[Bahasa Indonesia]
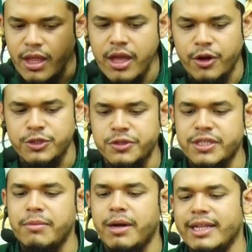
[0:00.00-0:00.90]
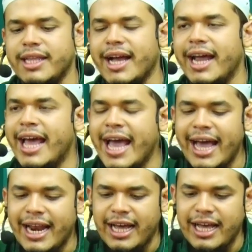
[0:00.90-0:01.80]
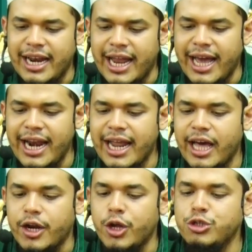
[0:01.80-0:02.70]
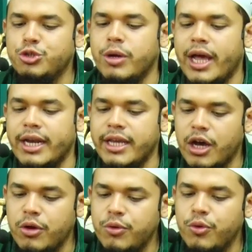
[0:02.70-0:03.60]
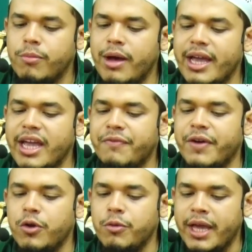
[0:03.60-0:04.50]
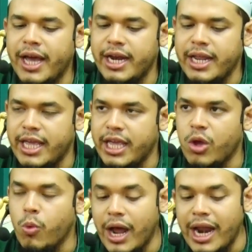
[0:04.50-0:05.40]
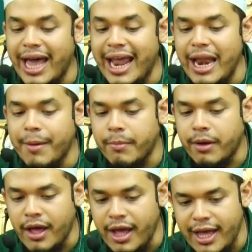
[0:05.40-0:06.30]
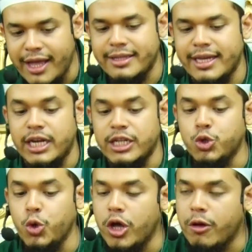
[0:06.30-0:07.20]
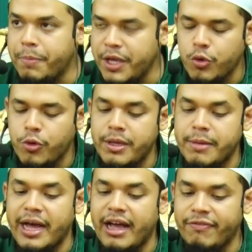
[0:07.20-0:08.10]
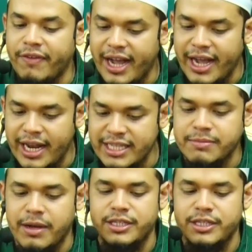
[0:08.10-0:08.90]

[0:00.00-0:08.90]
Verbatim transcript: Rasulullah SAW mengatakan la'alla rajulan yaqulu ma yaf'alu bi ahlihi wa la'alla imra'atan tukhbiru bima fa'alat